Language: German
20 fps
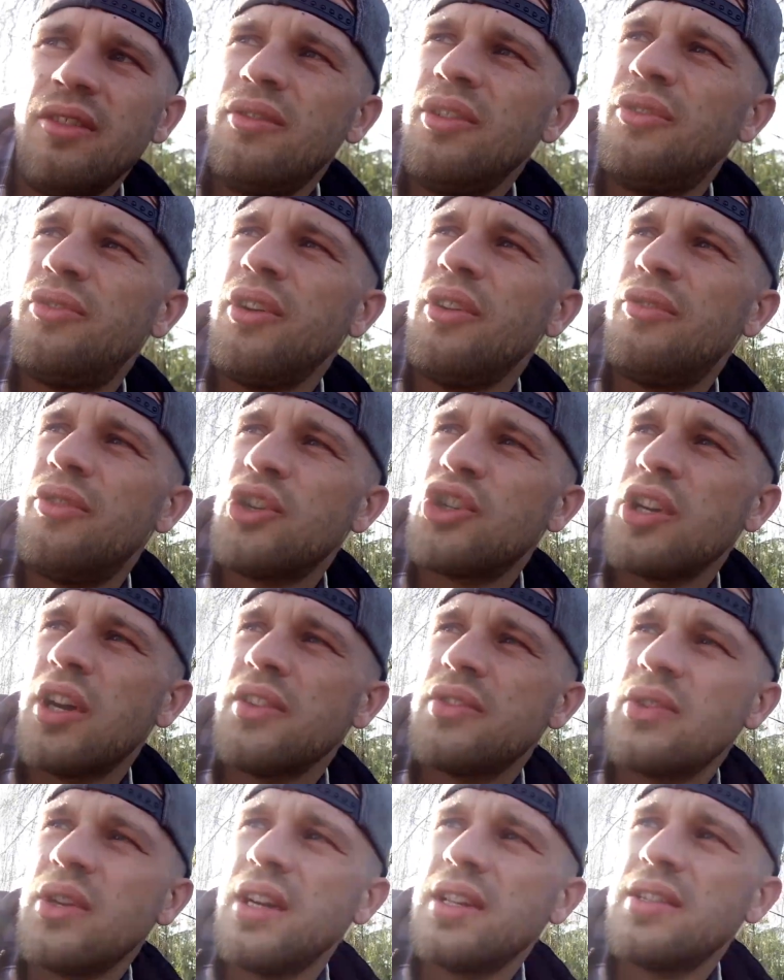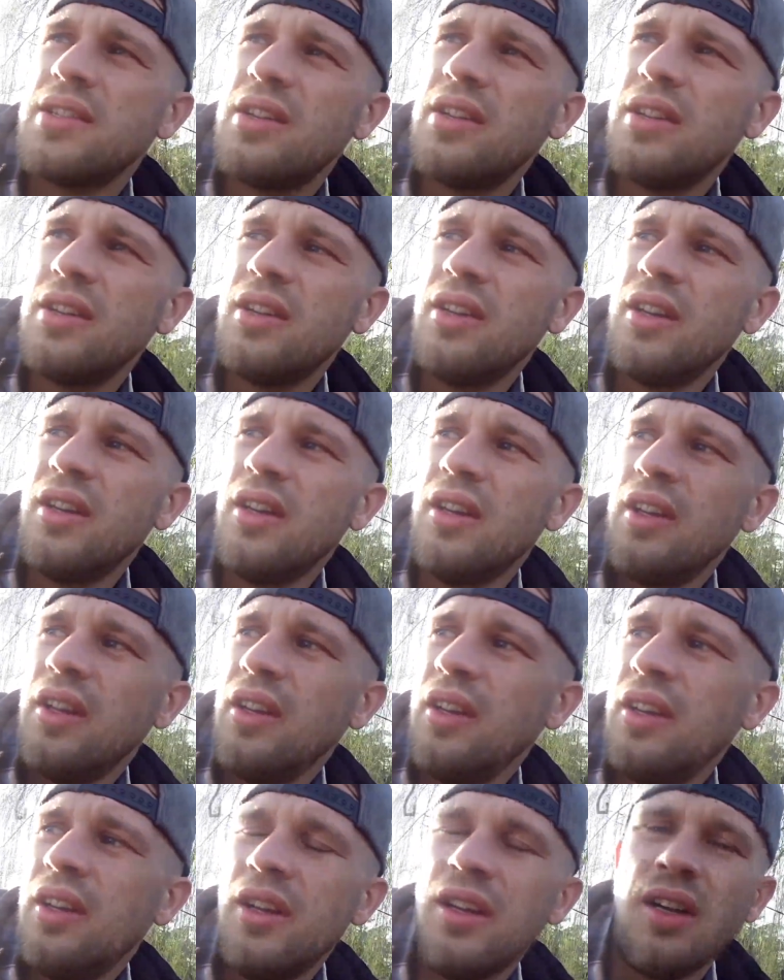Wie viele Fische hast du jetzt?
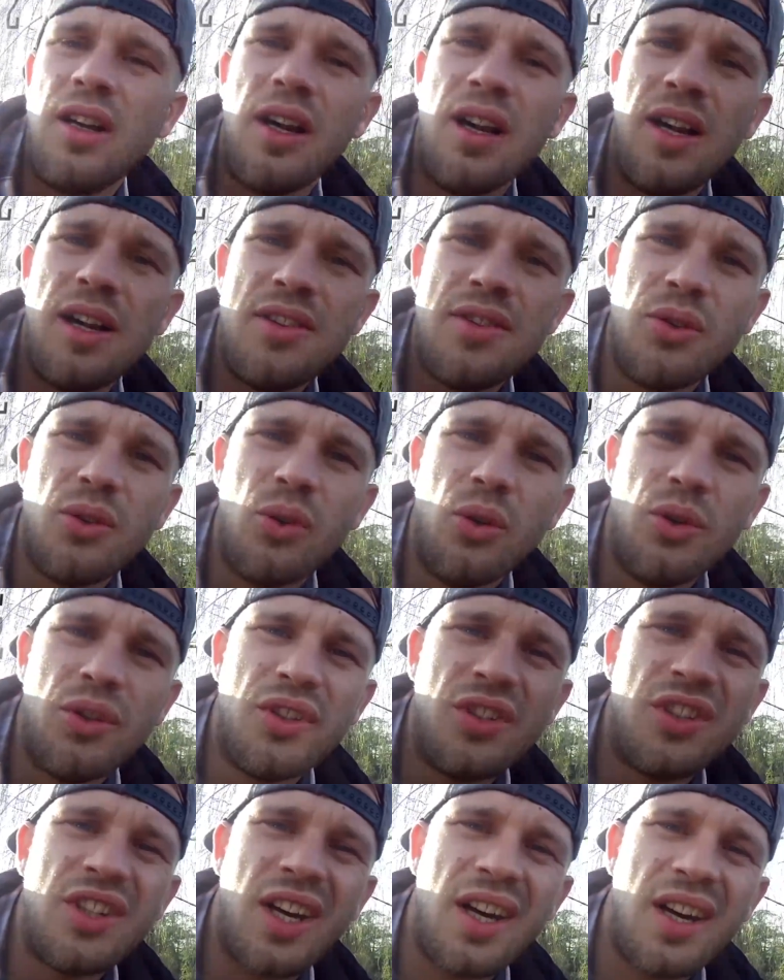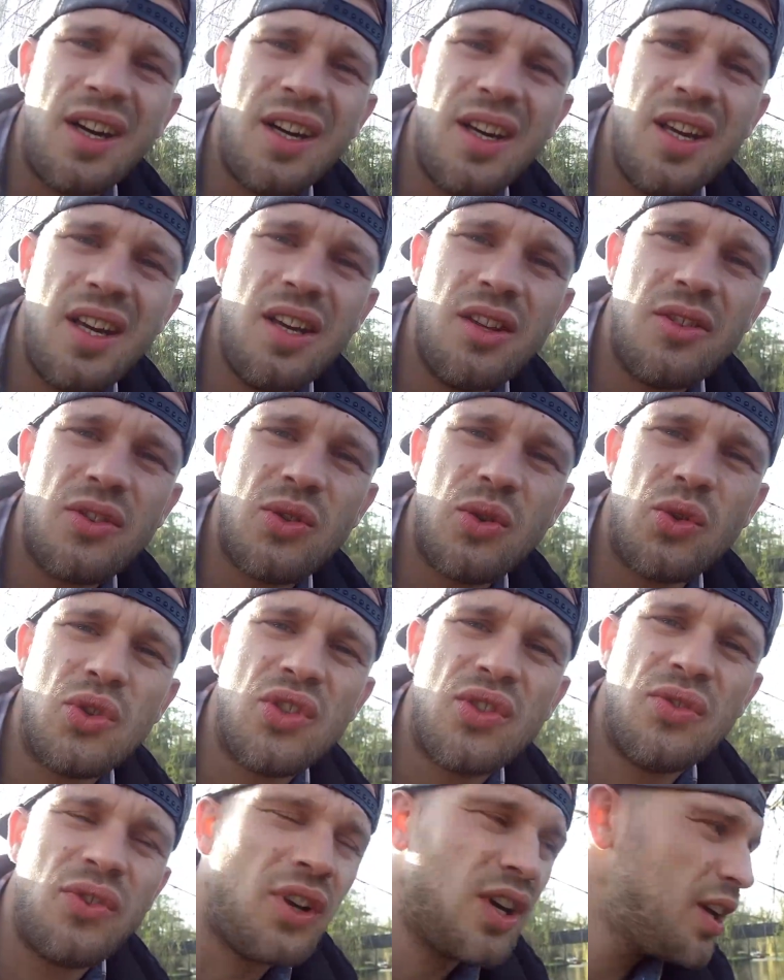Also 3 zu
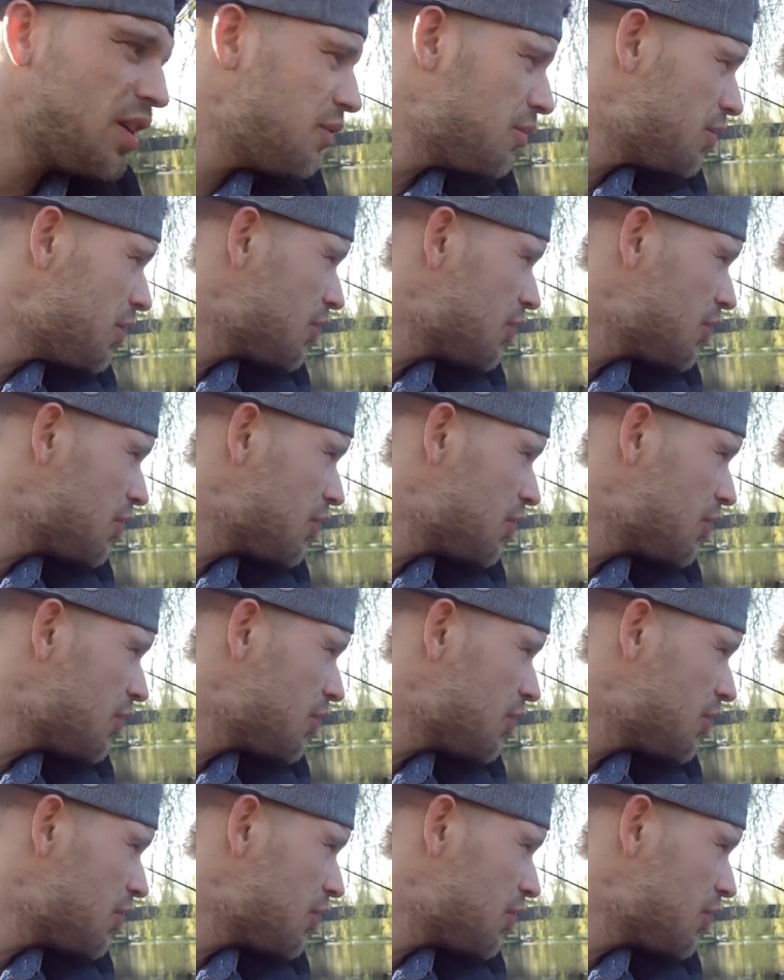2,